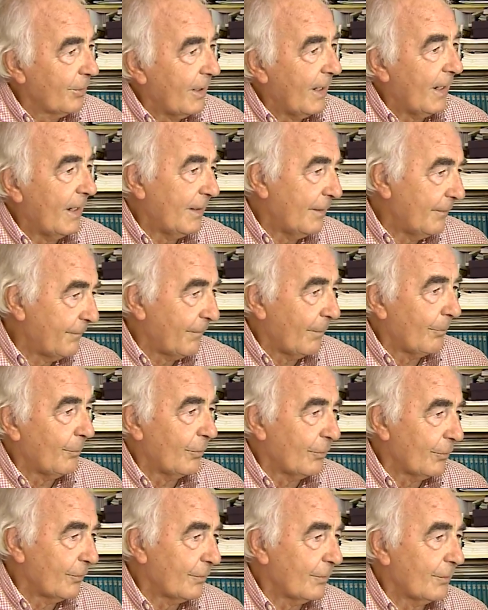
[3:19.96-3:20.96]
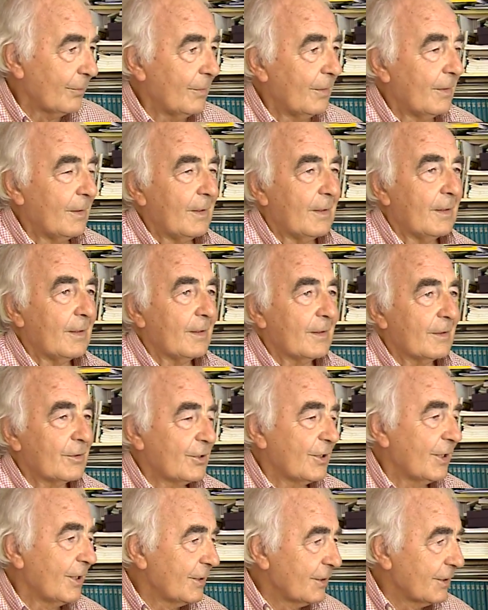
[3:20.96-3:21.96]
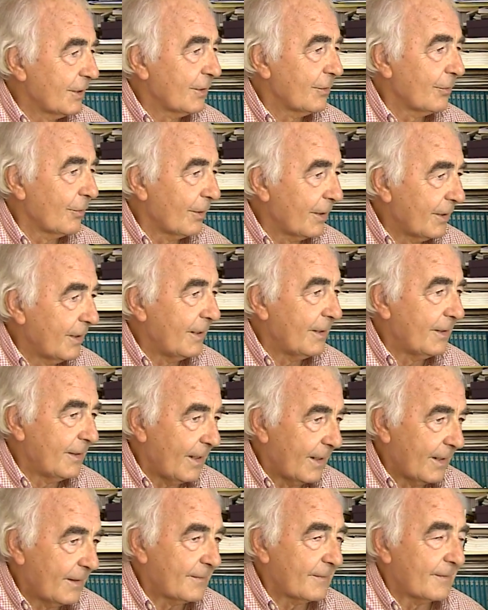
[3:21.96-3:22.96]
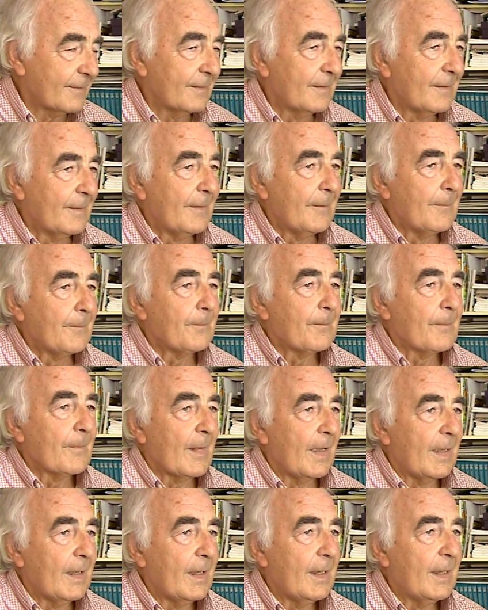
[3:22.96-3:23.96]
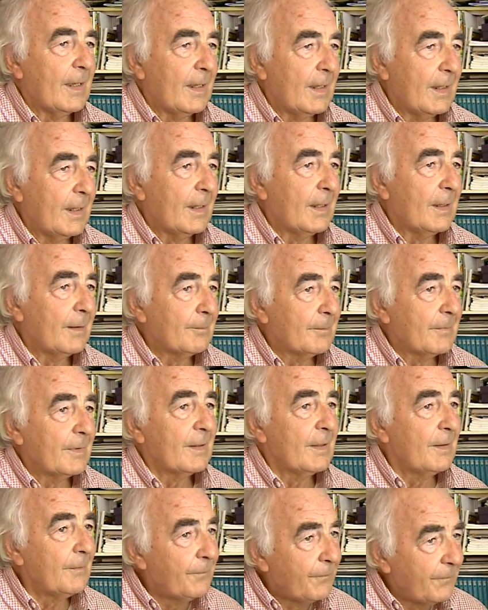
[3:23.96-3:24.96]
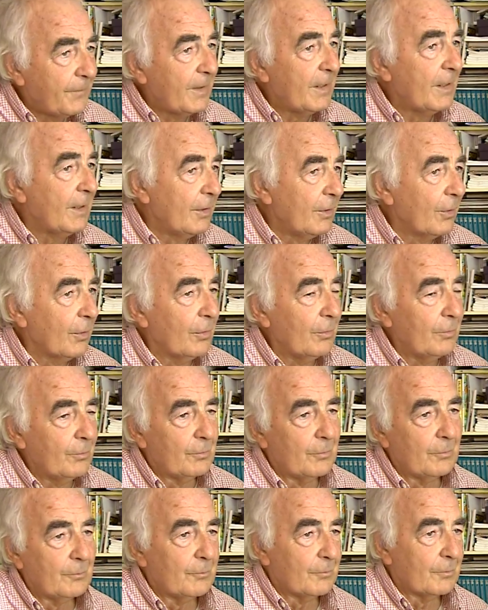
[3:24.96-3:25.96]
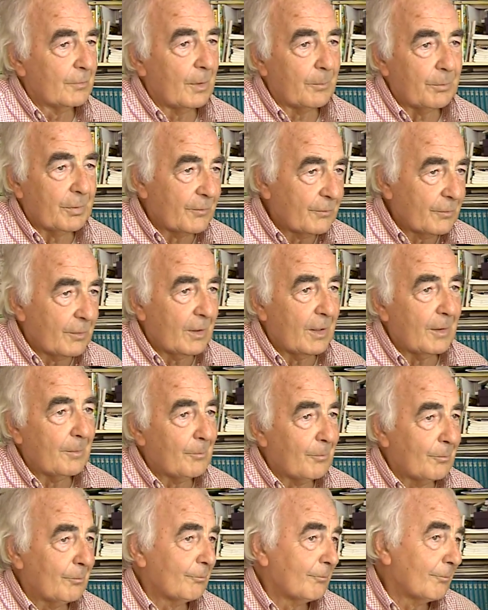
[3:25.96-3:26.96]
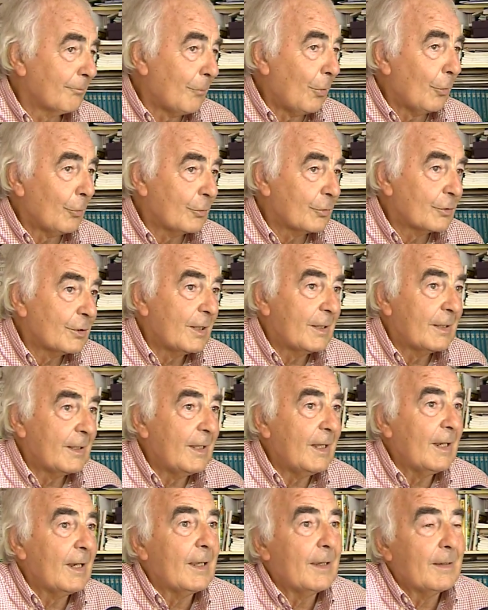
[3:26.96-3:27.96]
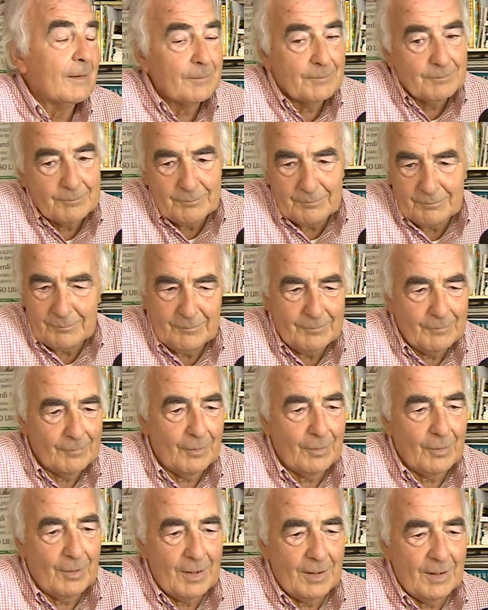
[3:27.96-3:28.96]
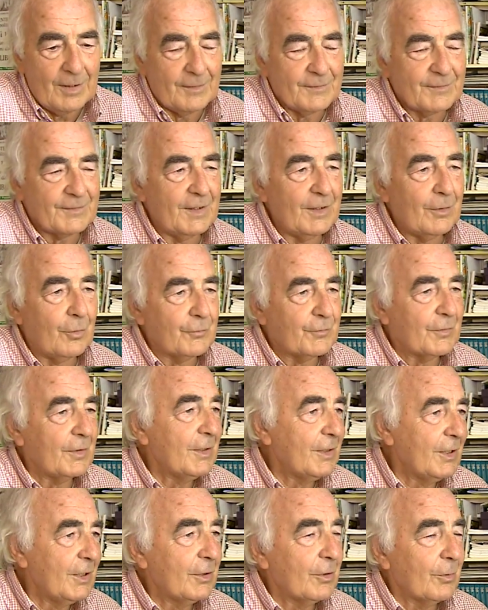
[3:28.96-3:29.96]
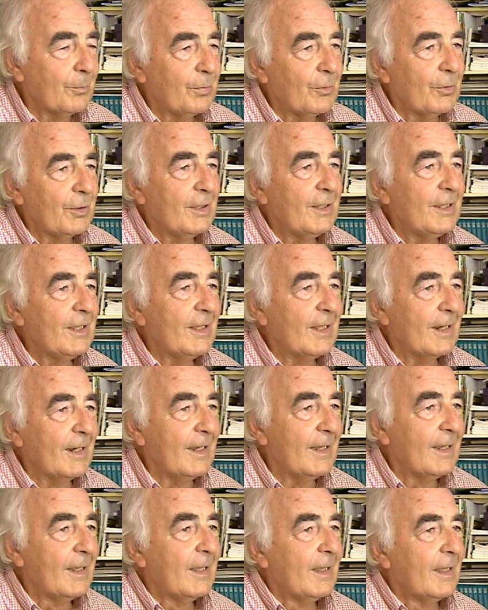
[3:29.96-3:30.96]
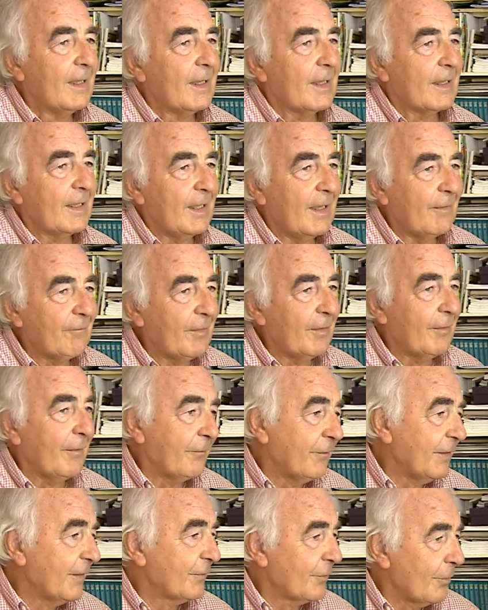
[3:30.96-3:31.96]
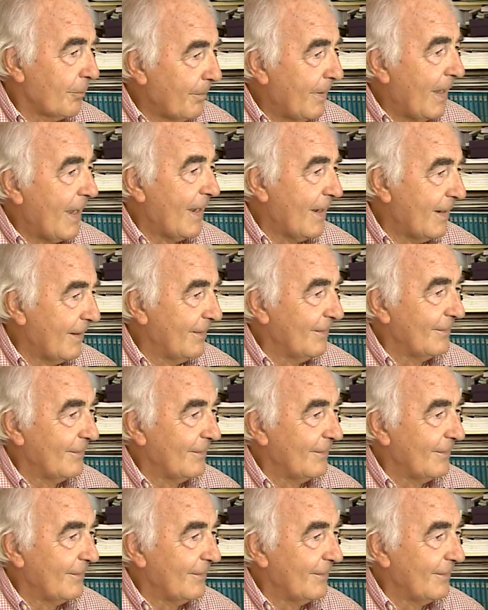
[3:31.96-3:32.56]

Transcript: Bonelli, il famoso eh, sceneggiatore del Tex. E, ehm, il figlio, una persona molto gentile, ho sentito poi dire che aveva visto in me